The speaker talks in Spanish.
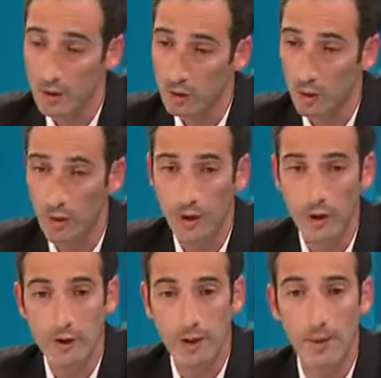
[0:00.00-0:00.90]

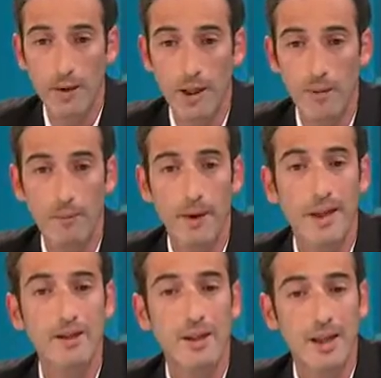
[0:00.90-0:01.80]
Surgido este problema,
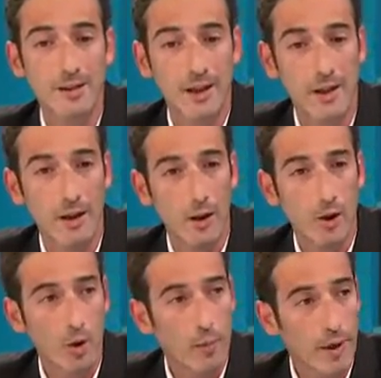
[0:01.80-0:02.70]
pareciera ser
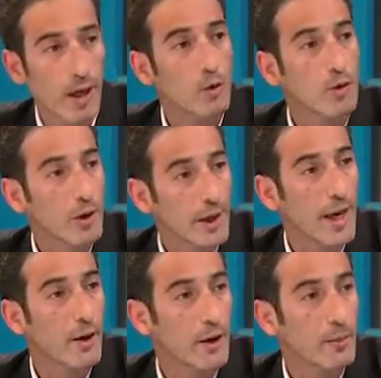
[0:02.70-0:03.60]
como que algunos
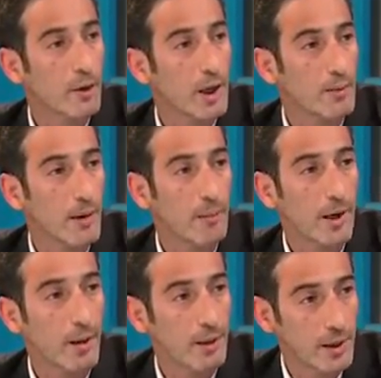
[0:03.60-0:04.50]
crearon el problema
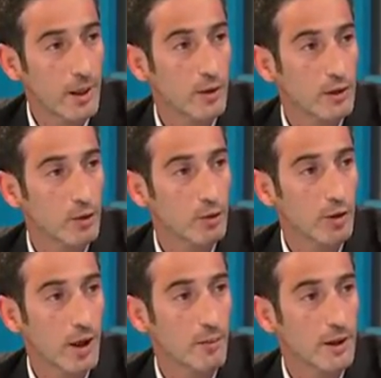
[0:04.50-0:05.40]
para venderle una
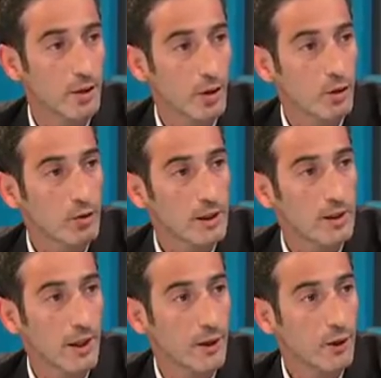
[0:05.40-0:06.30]
solución al ministro de ah.
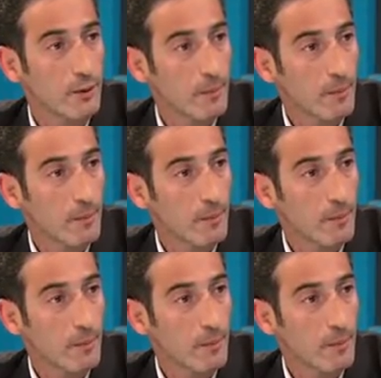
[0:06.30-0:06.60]
Justicia, ¿no?